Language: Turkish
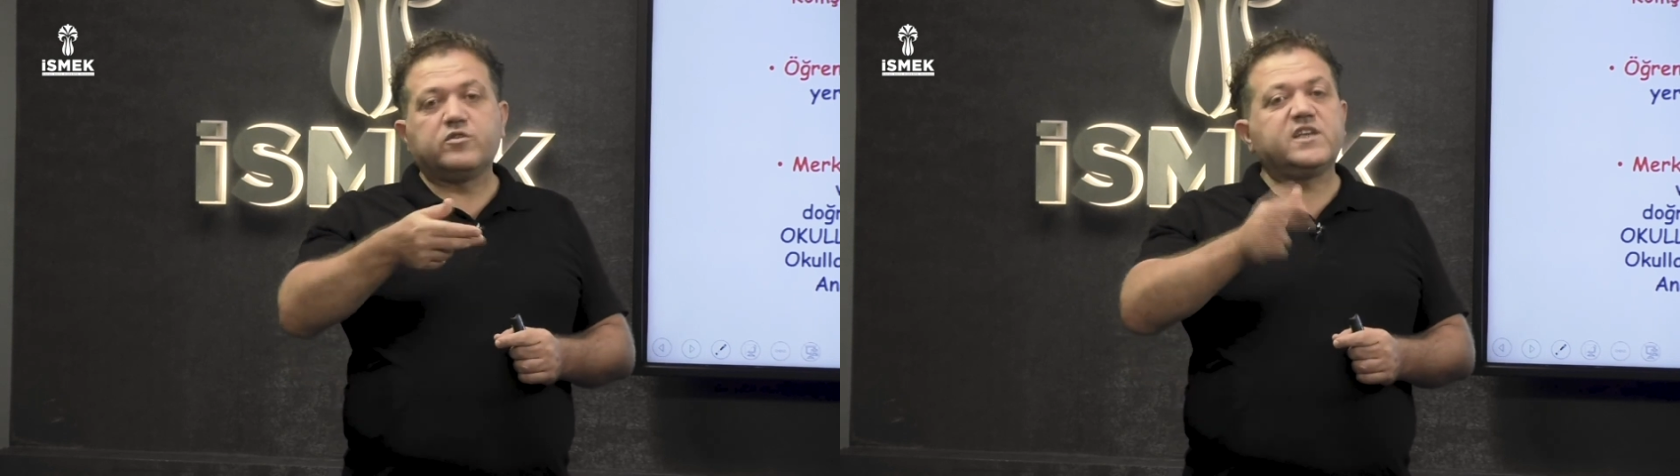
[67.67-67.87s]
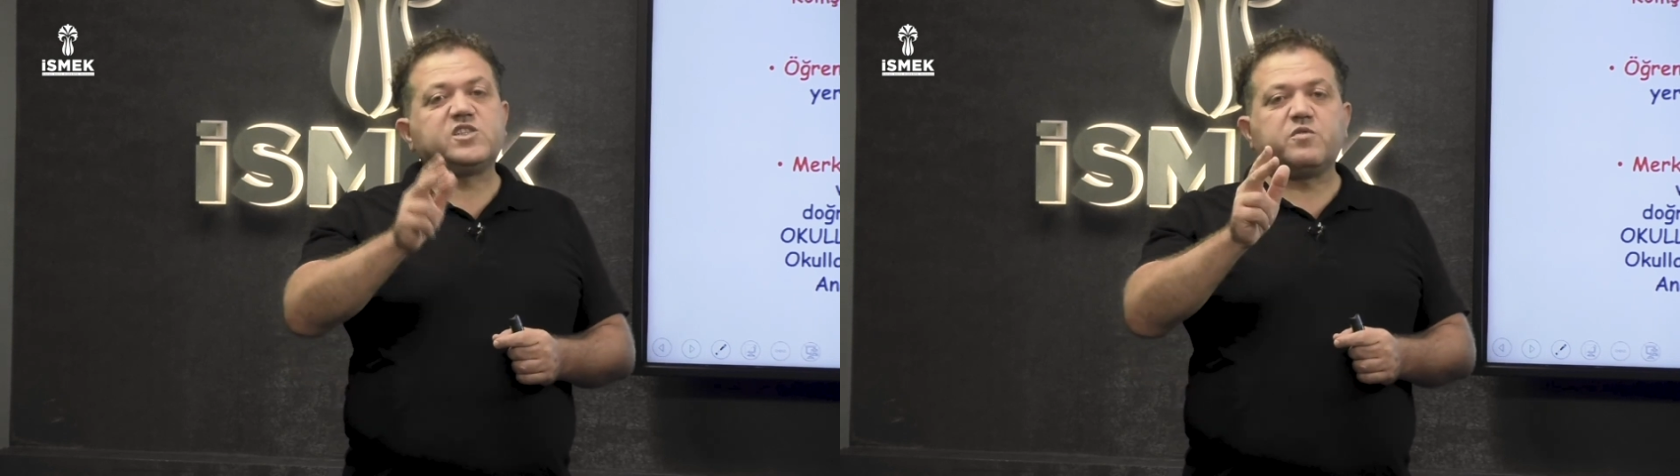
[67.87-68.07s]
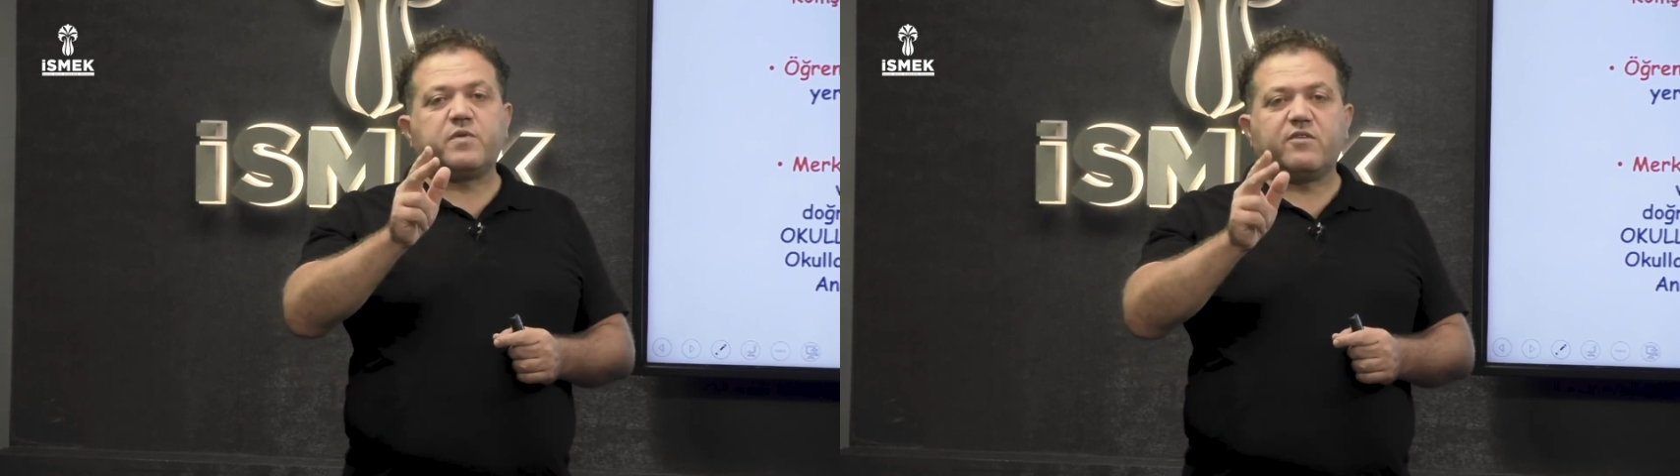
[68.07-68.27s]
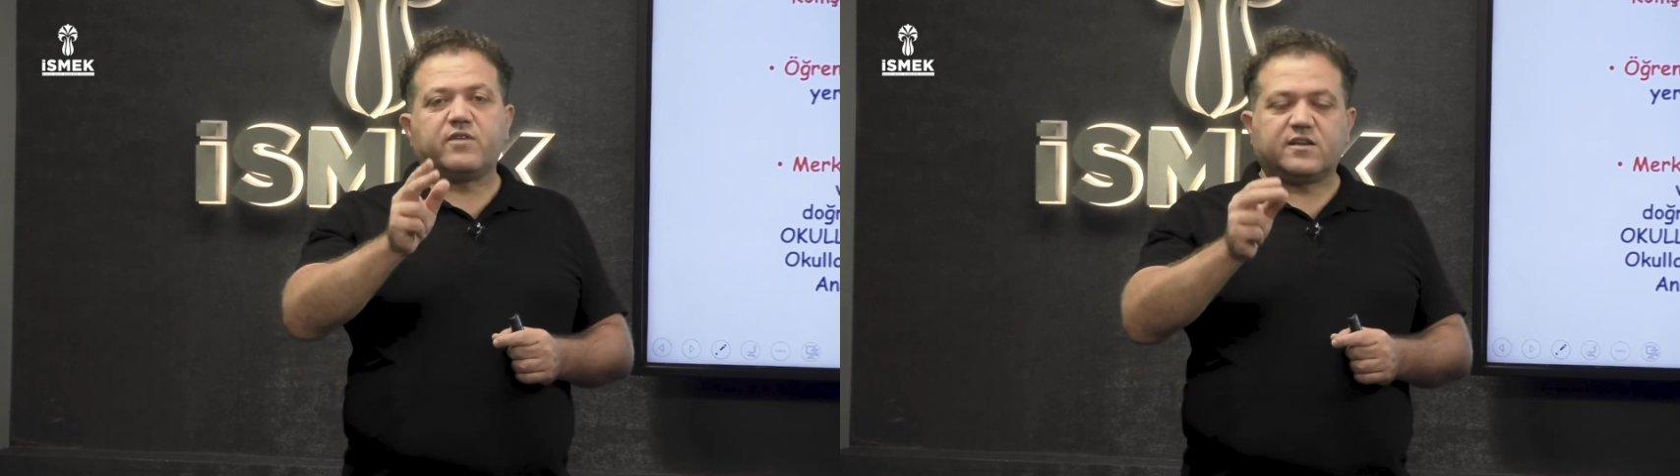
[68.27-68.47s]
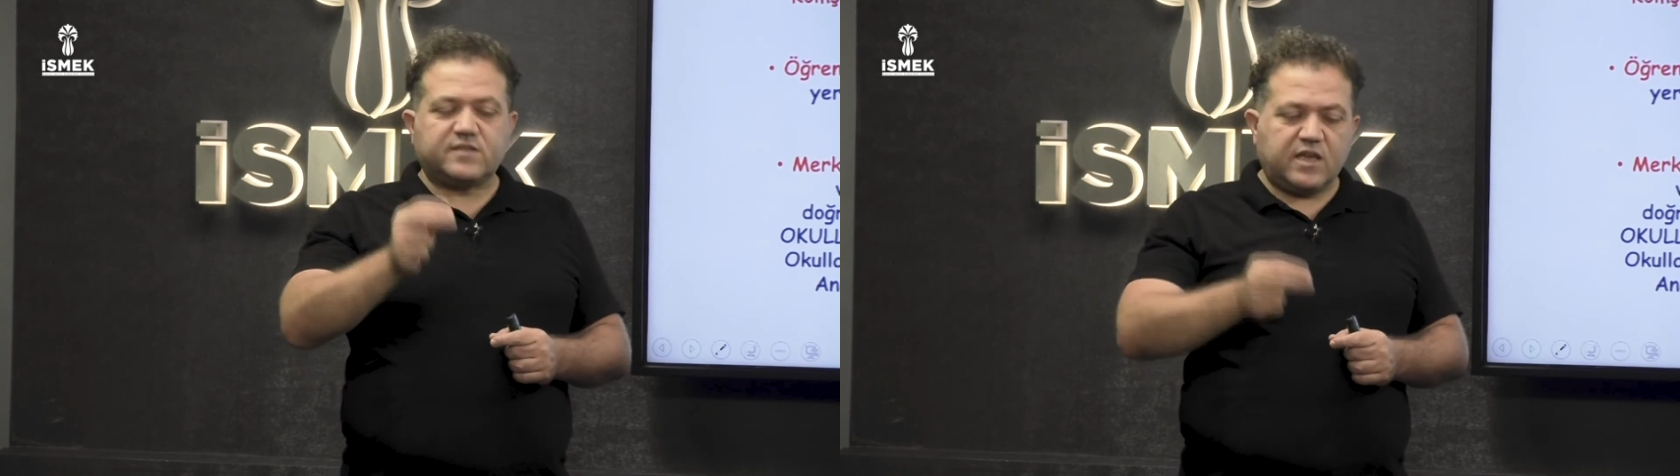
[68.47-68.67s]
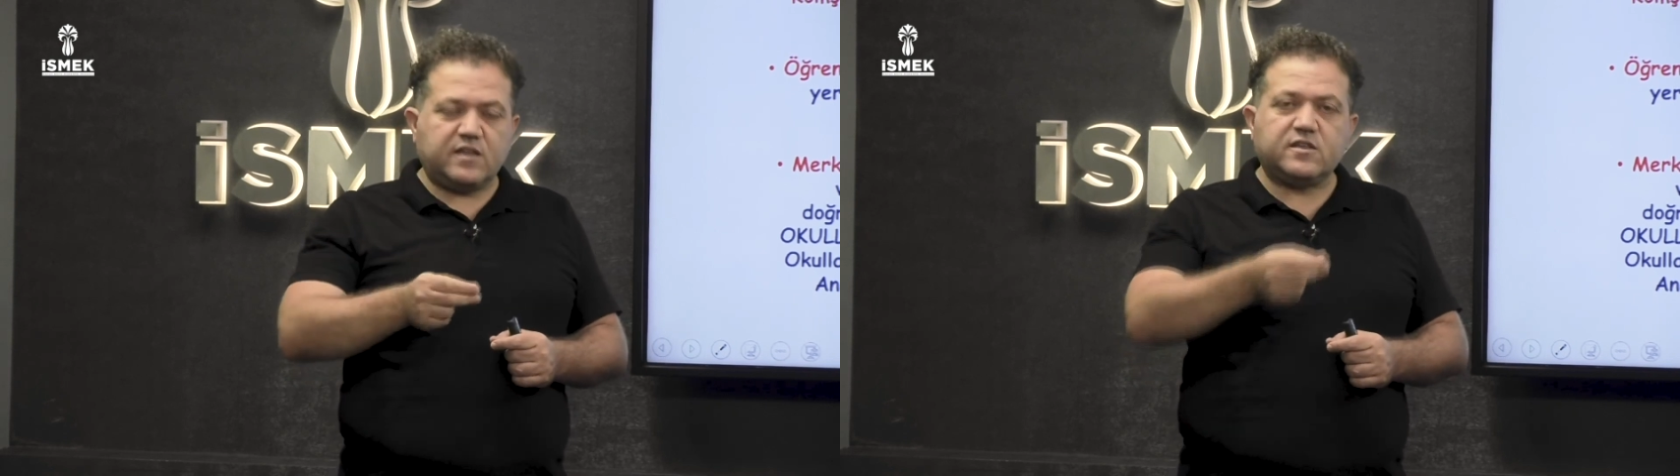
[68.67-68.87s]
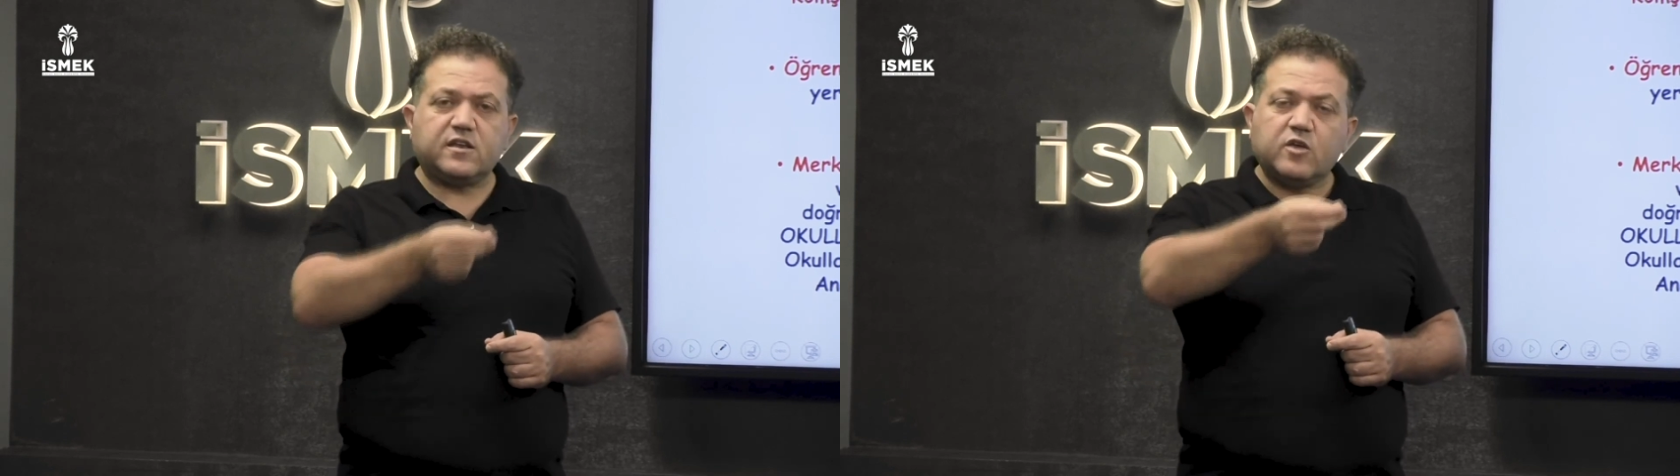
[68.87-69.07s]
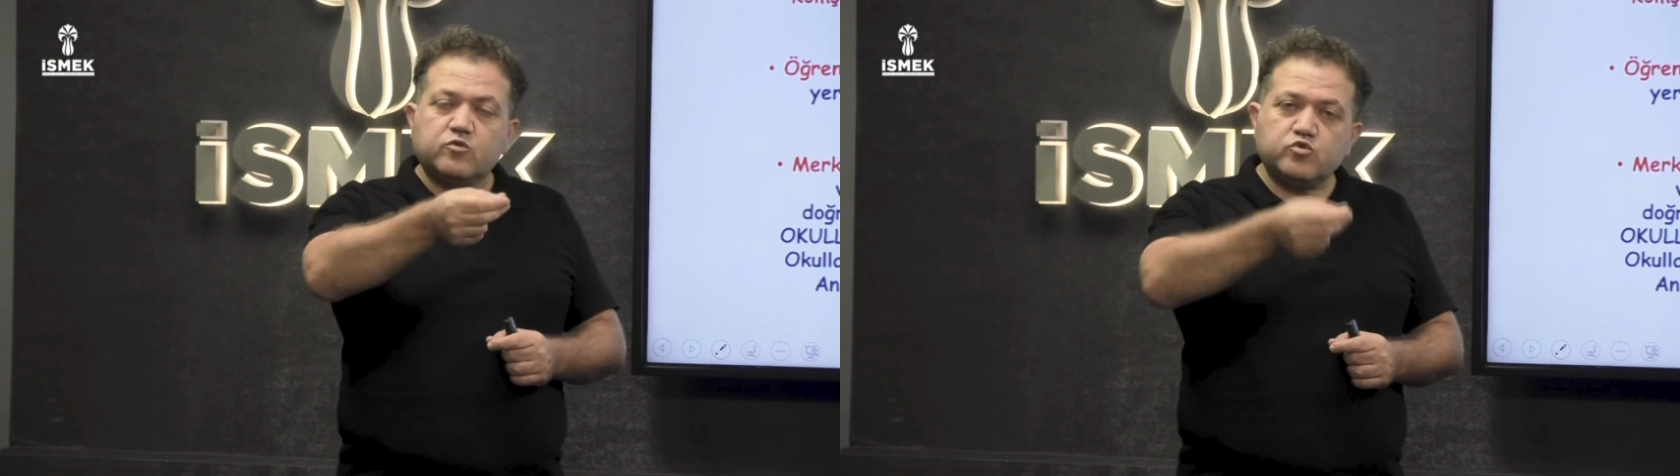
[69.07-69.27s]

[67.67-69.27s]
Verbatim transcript: resmi bir evrak değildir.